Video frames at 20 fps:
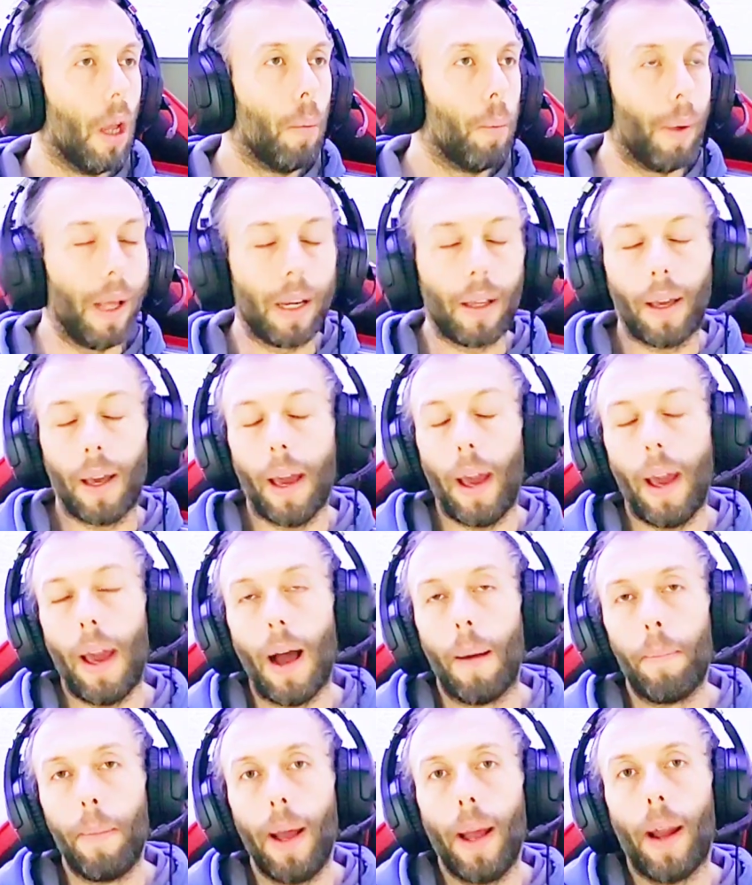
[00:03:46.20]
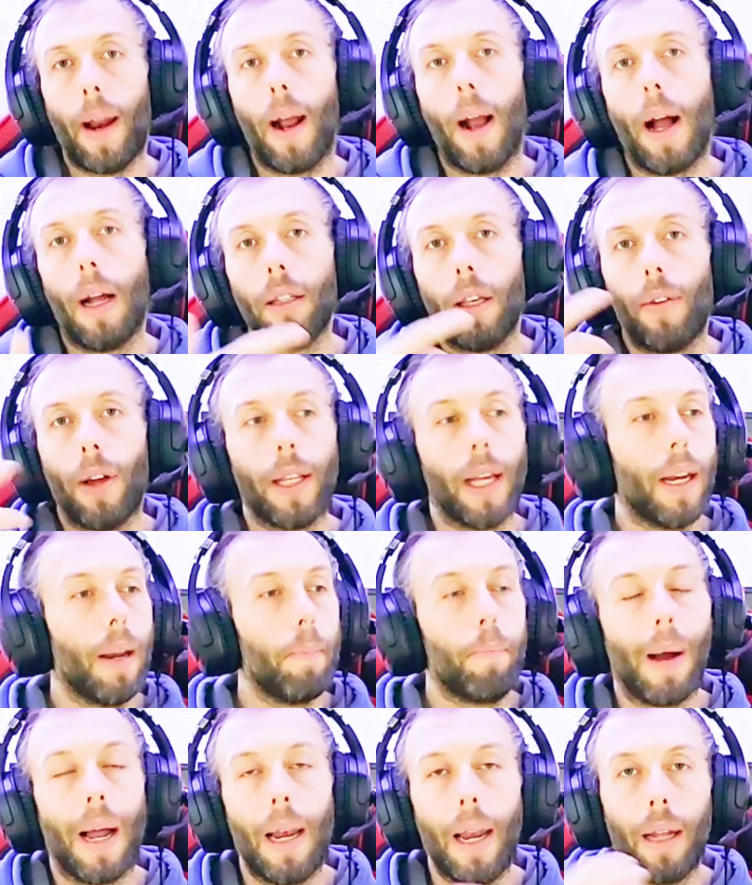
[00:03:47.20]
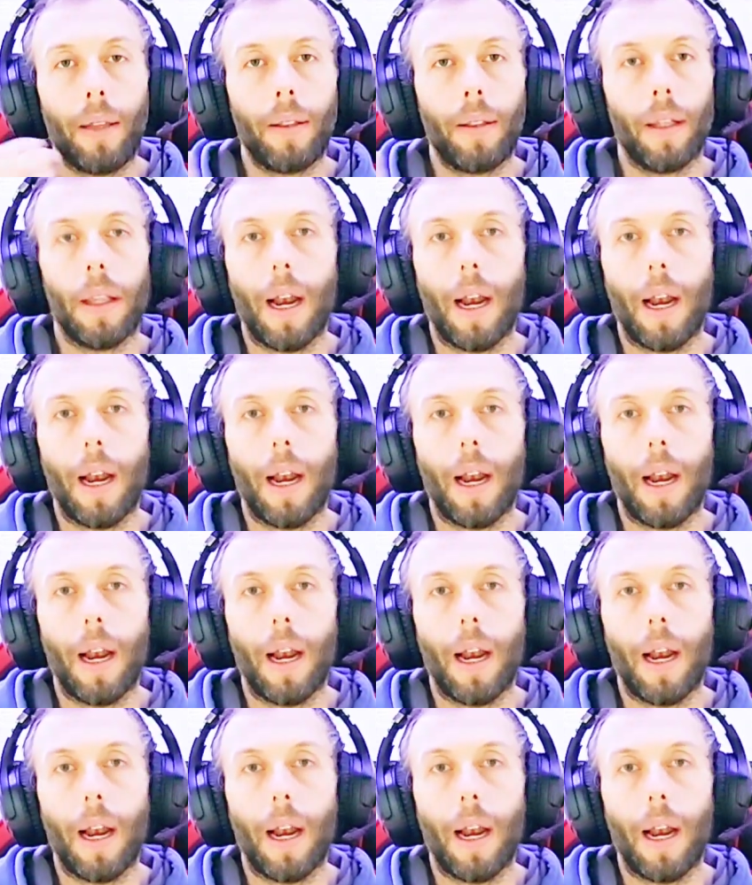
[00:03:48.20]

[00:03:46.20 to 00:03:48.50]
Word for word: Perché a me, raga, di vedere i balletti